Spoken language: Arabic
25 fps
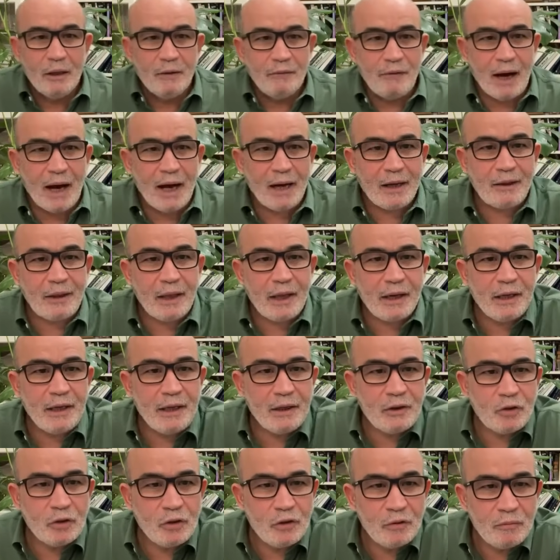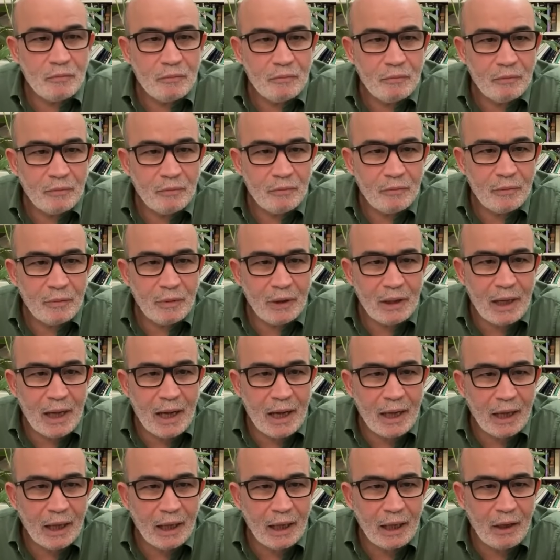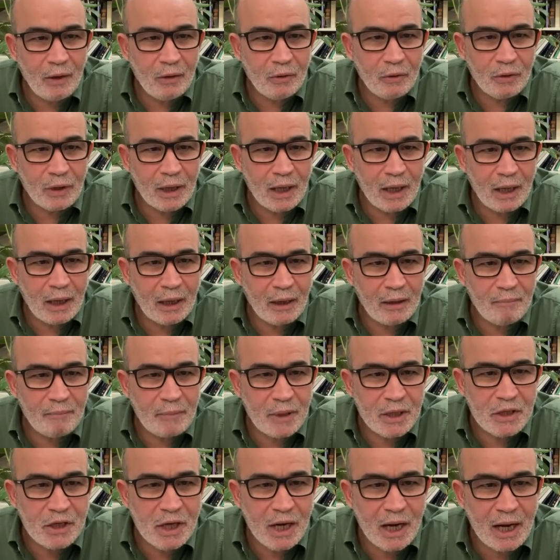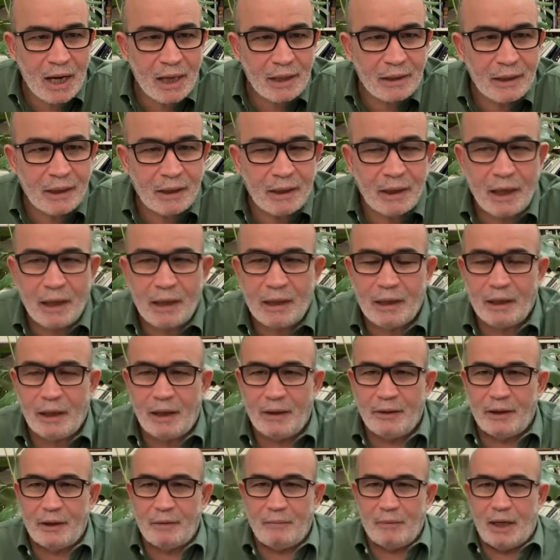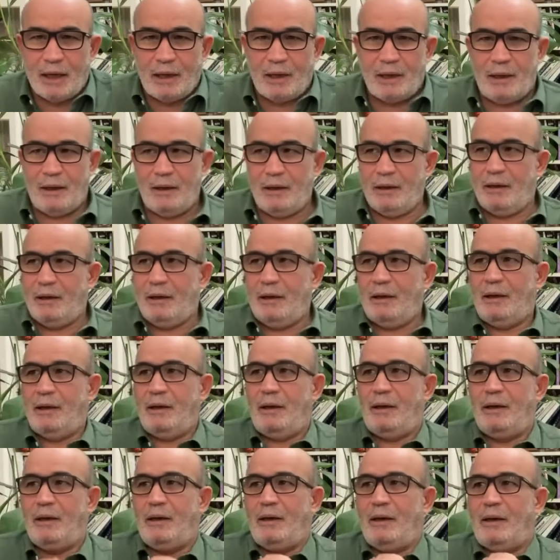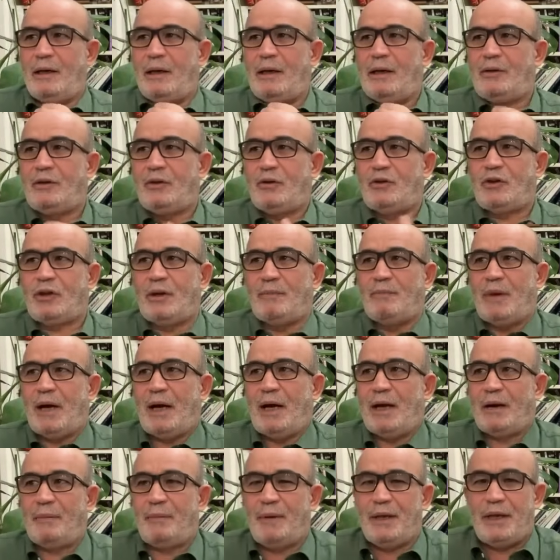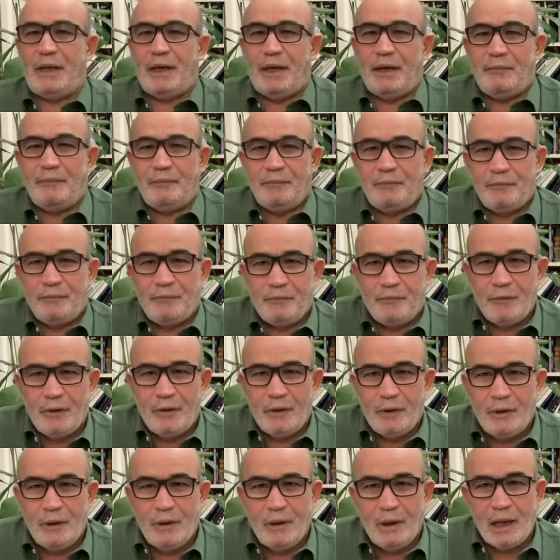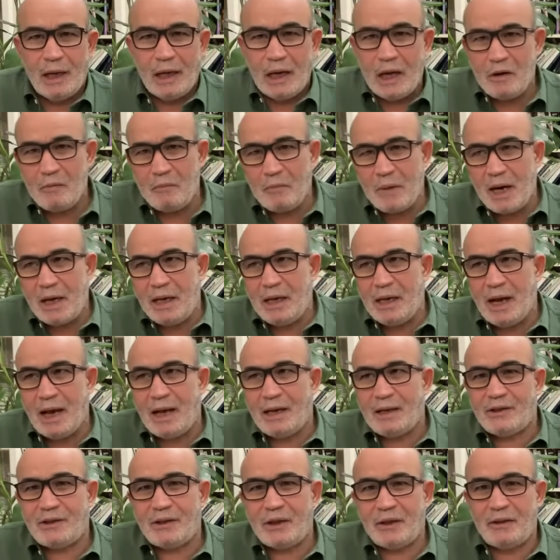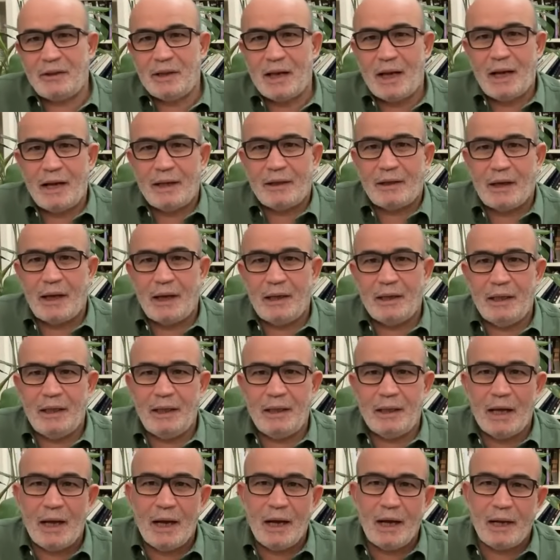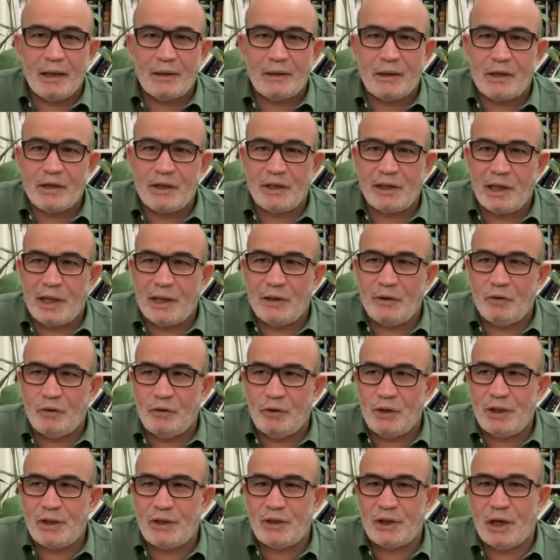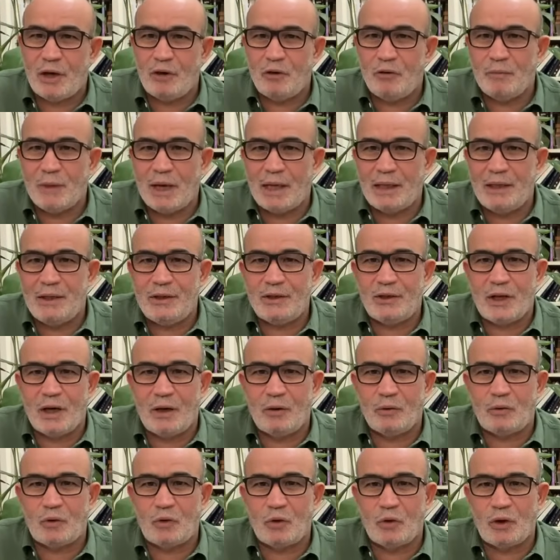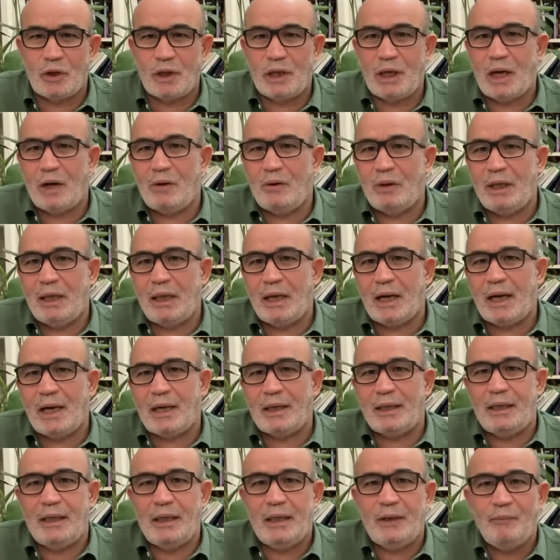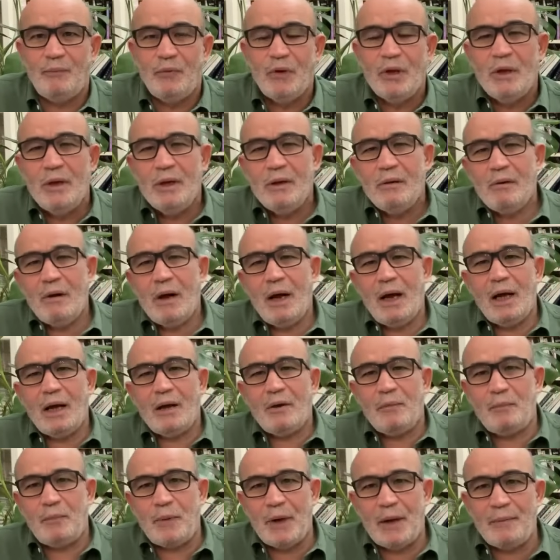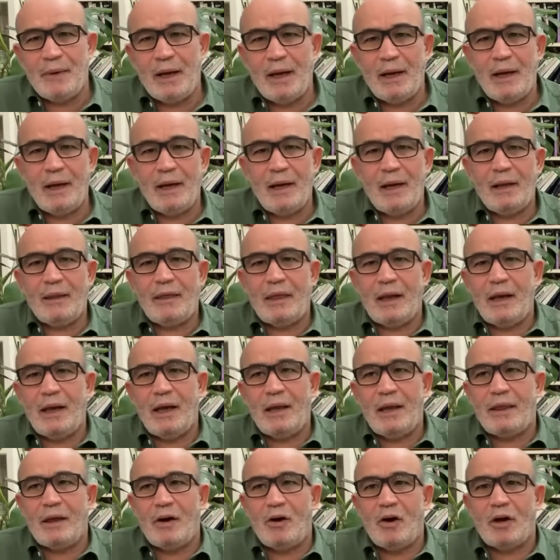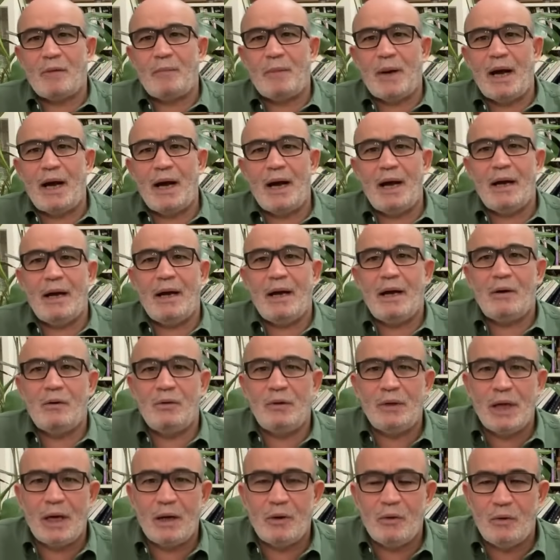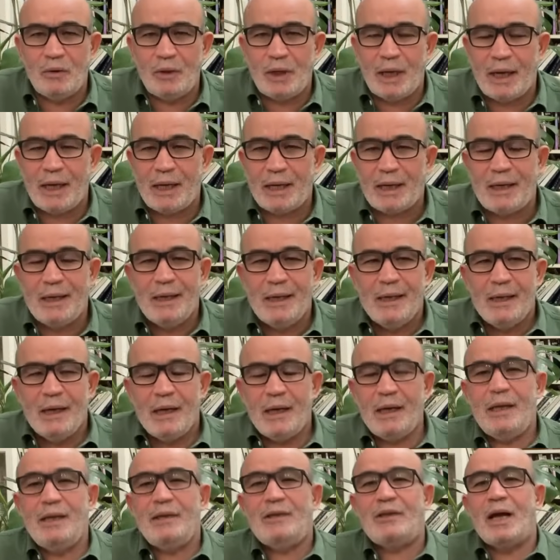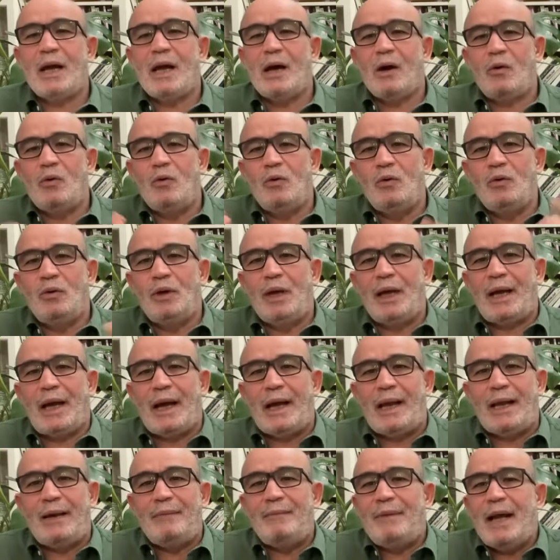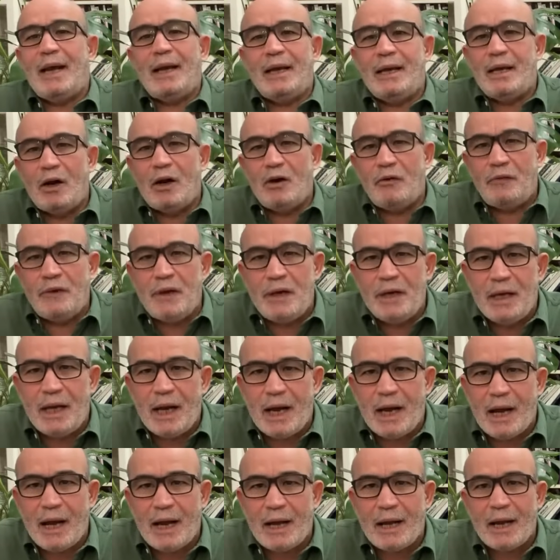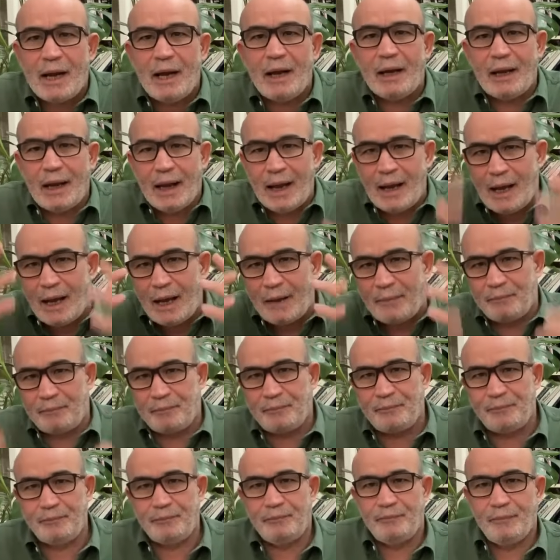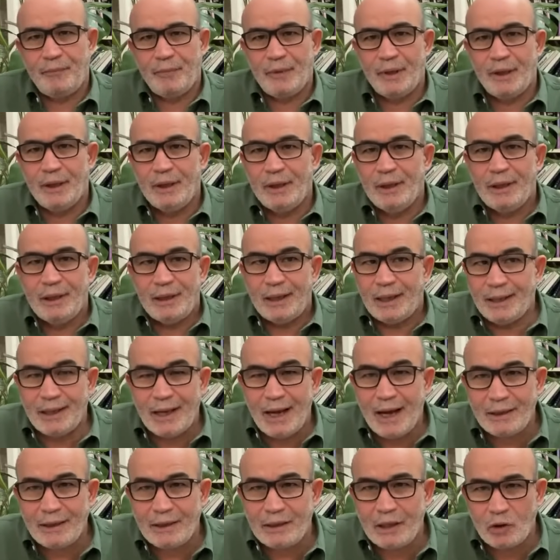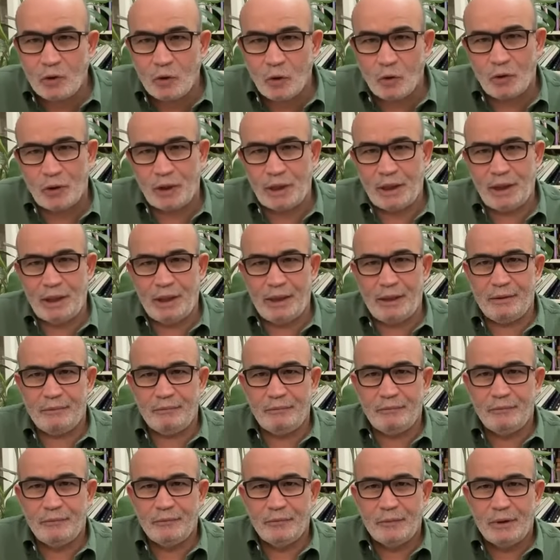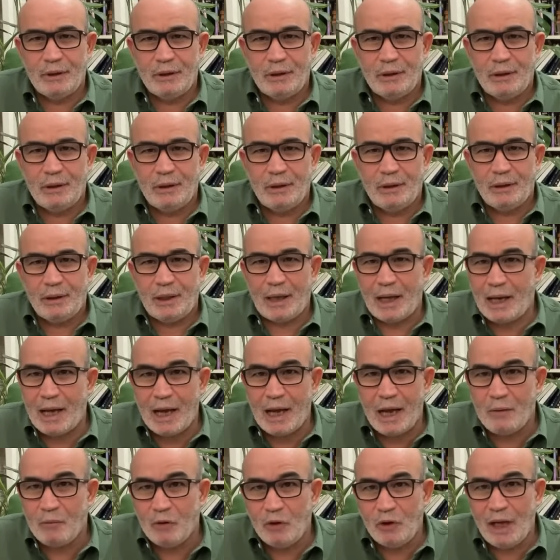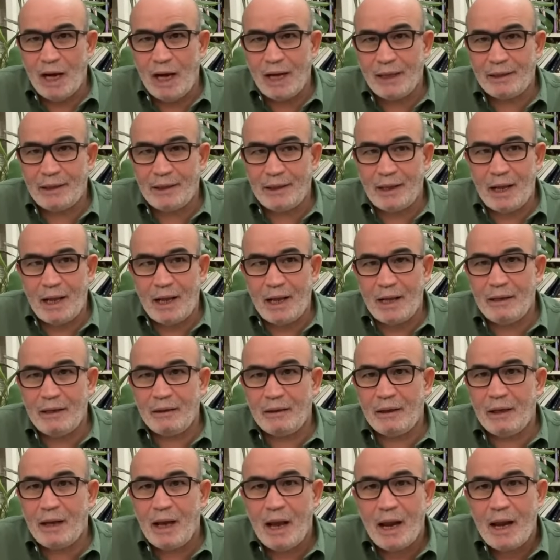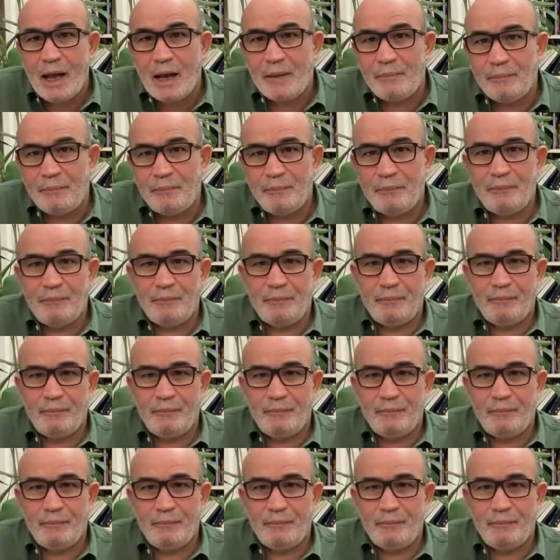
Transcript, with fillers: فأكثريتهم لا يقلون بشاعة على الأنظمة التي تسمى عربية اللهم إلا على استثناءات قليلة قد تجد الأندونيسي أو الماليزي أو التركي أو الإيراني وربما ثلاثة وأربعة هنا وهناك اللي سيقولون كلام لكنه في النهاية كلام لأن حتى التركي كلامه لحد الآن كلام